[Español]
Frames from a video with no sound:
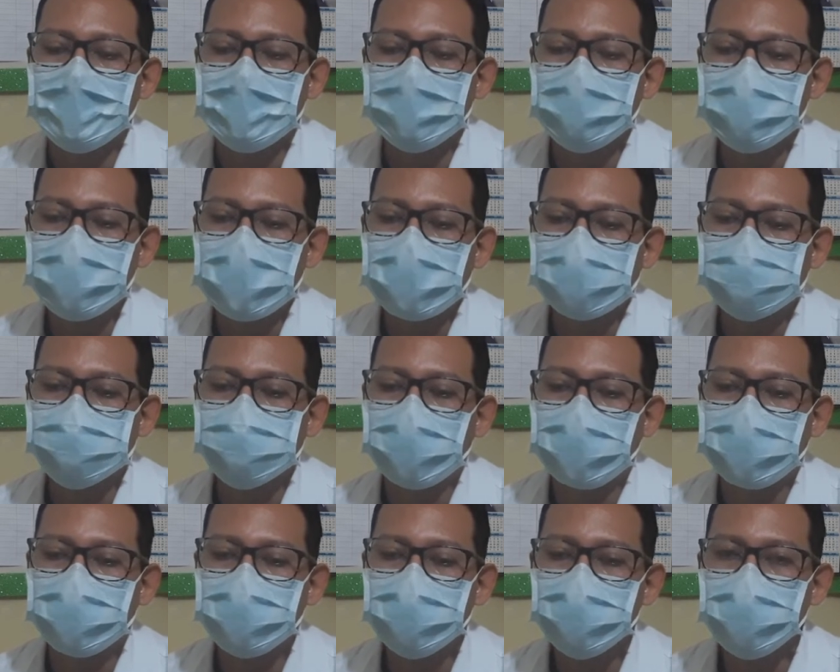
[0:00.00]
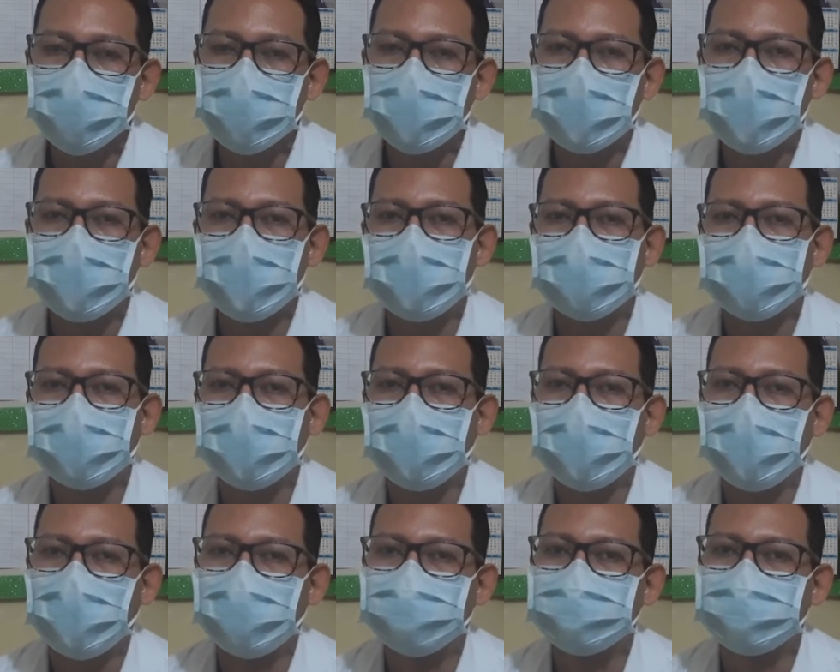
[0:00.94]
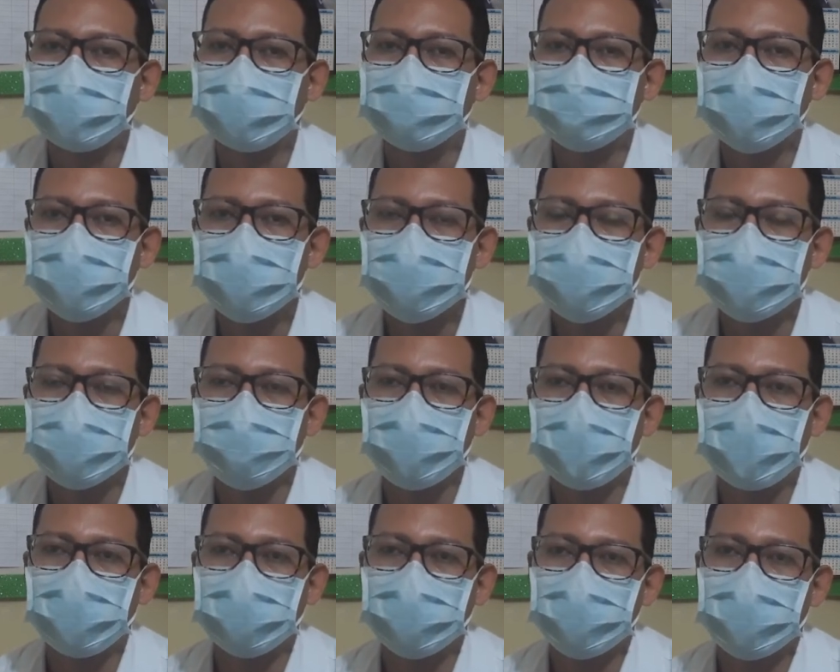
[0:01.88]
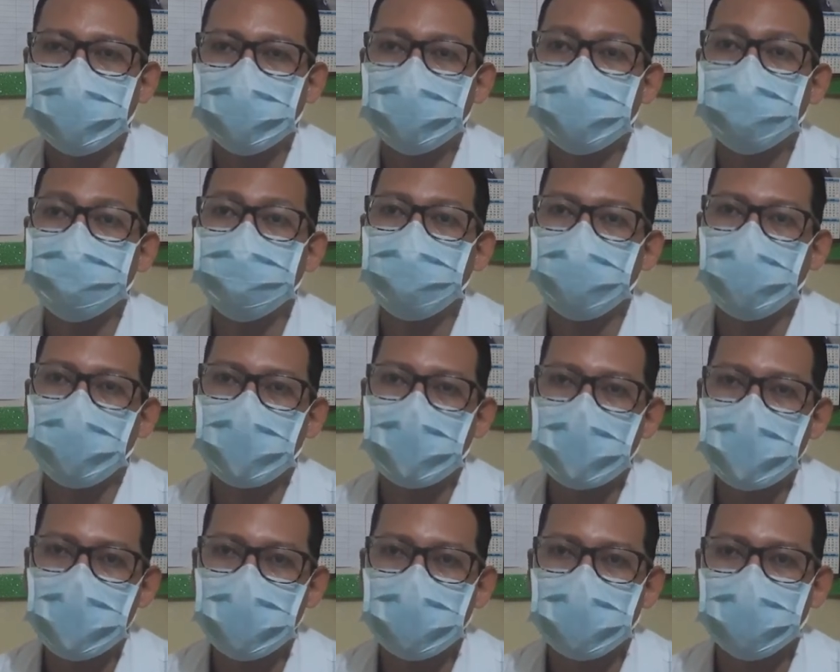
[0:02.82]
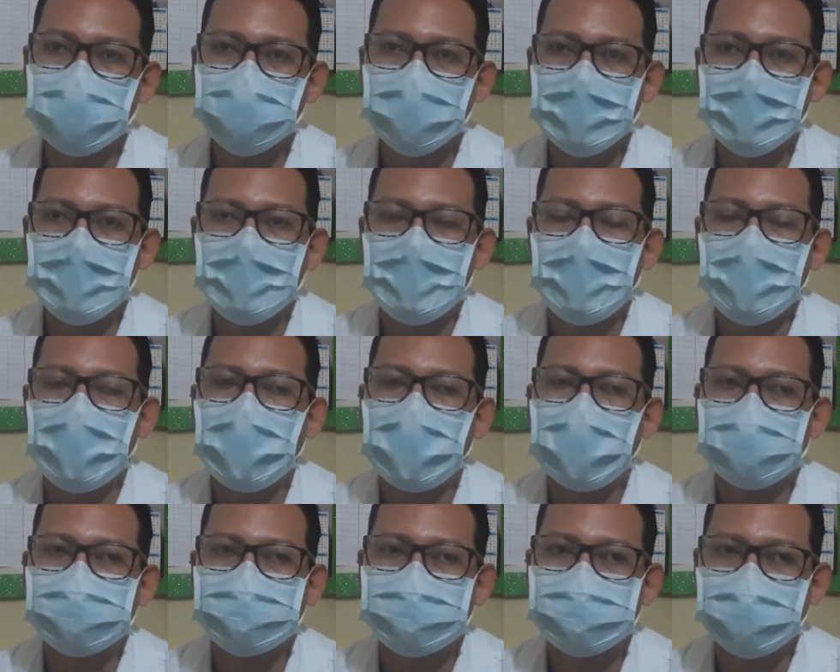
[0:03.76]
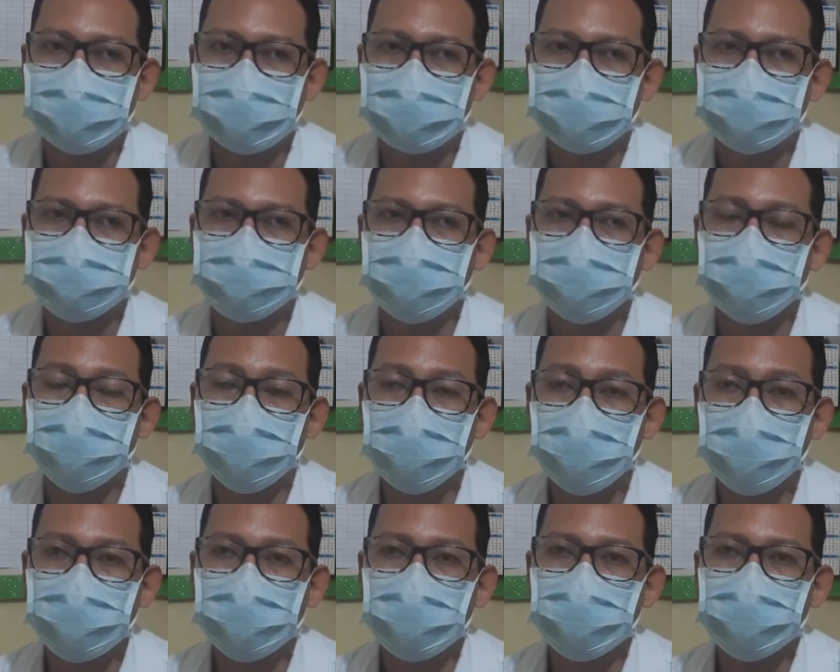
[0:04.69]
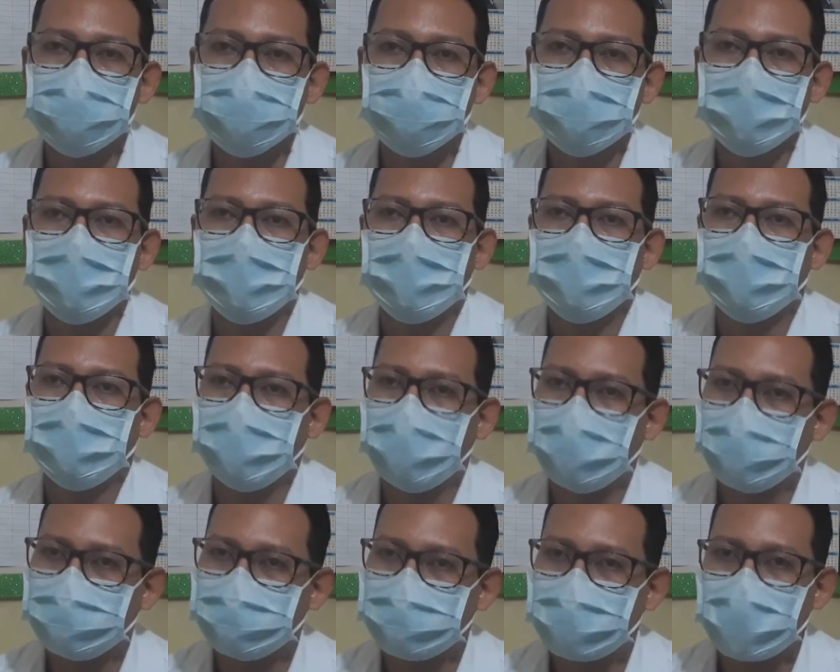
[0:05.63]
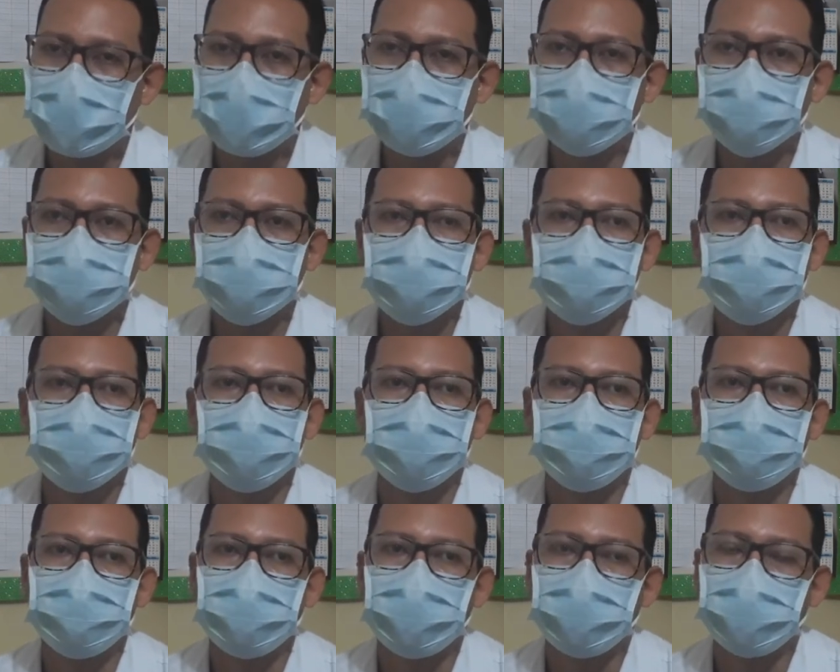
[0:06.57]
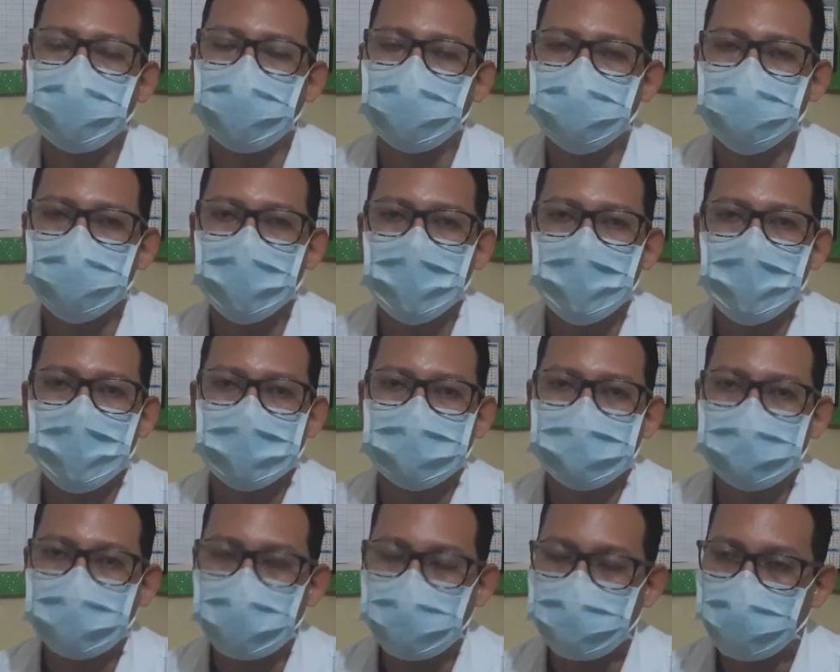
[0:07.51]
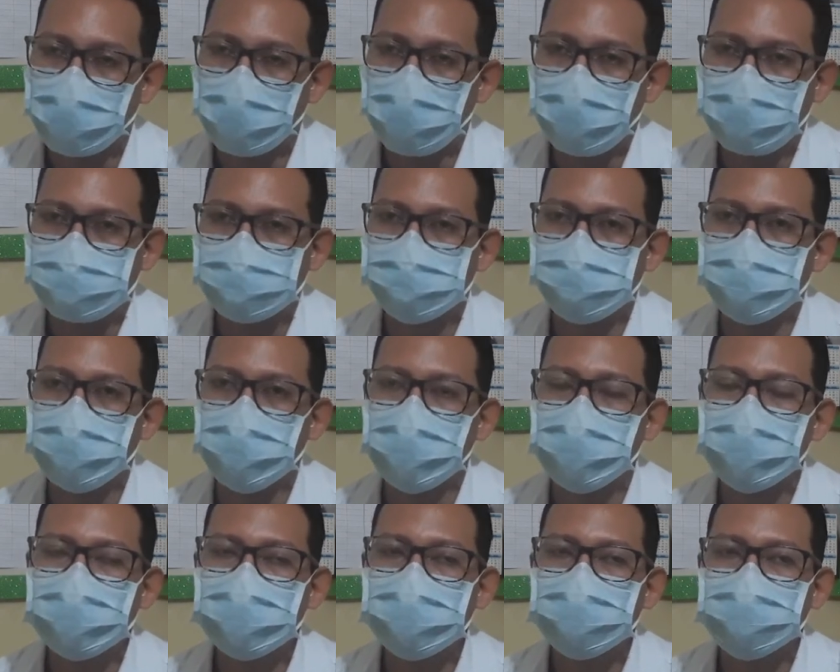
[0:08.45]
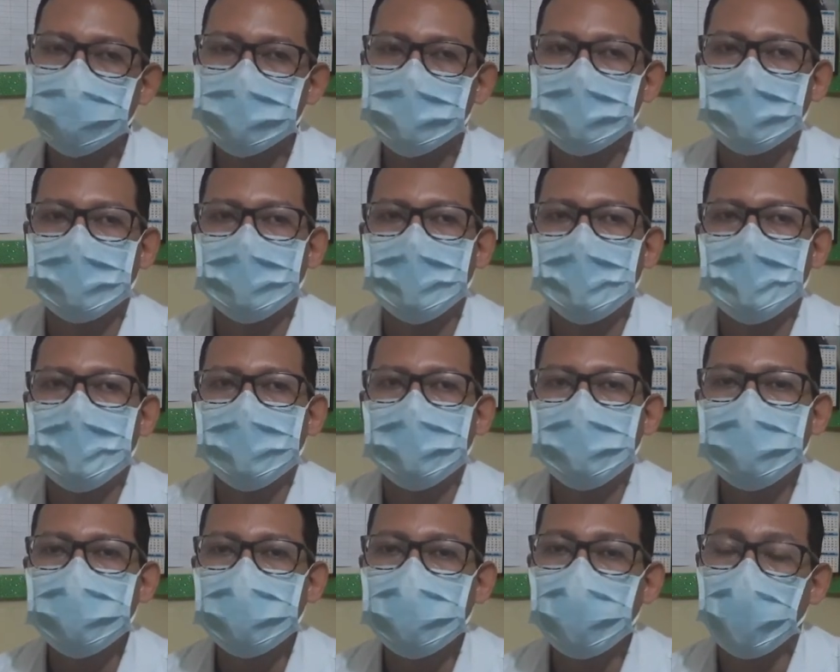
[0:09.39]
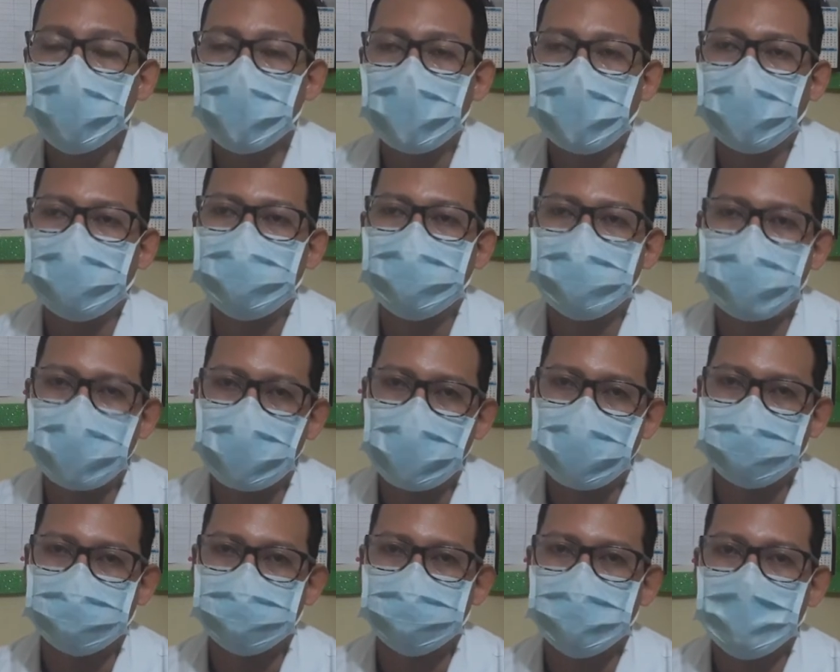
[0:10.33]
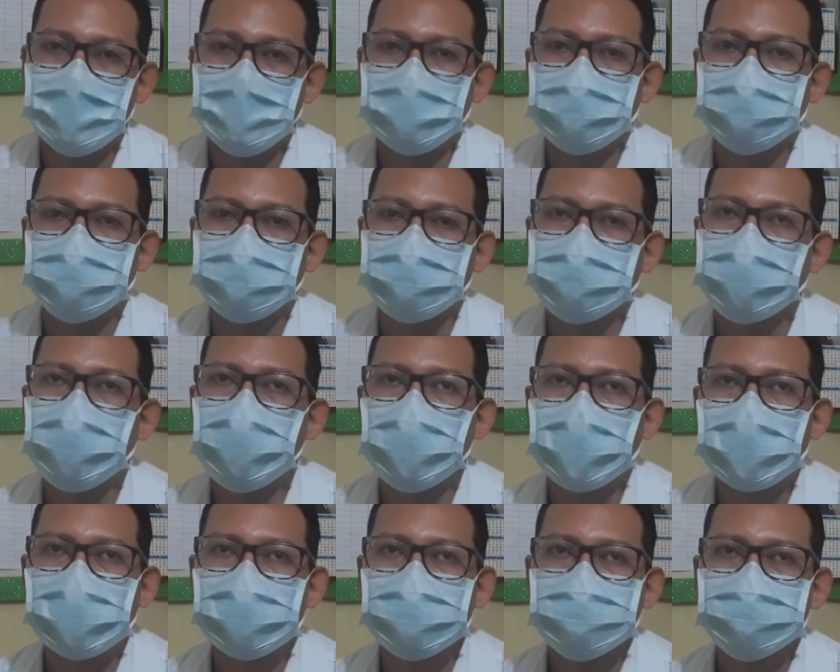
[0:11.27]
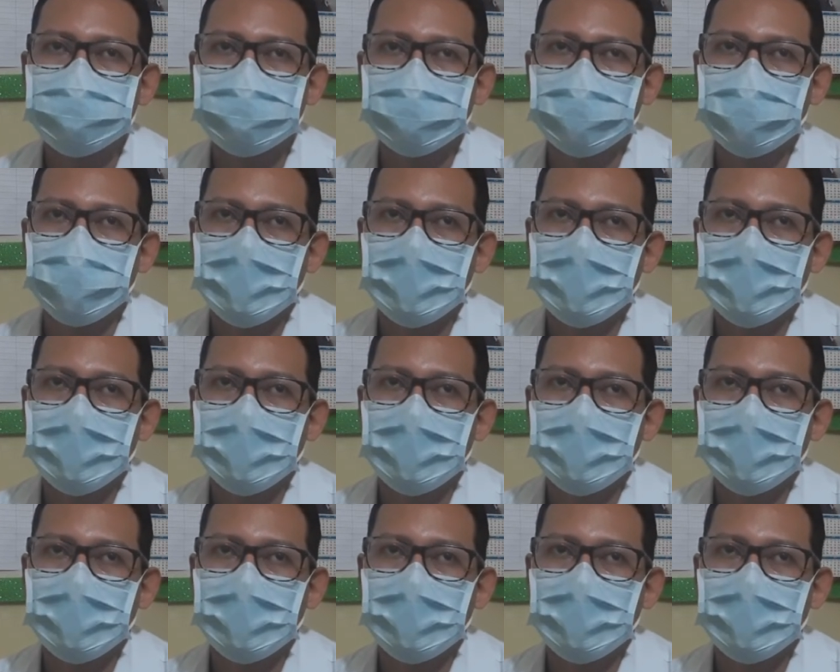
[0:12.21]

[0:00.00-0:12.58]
y eso ayuda a que las estrategias vayan enfocadas a ciertos grupos etarios, grupos de poblaciones y localidades. No es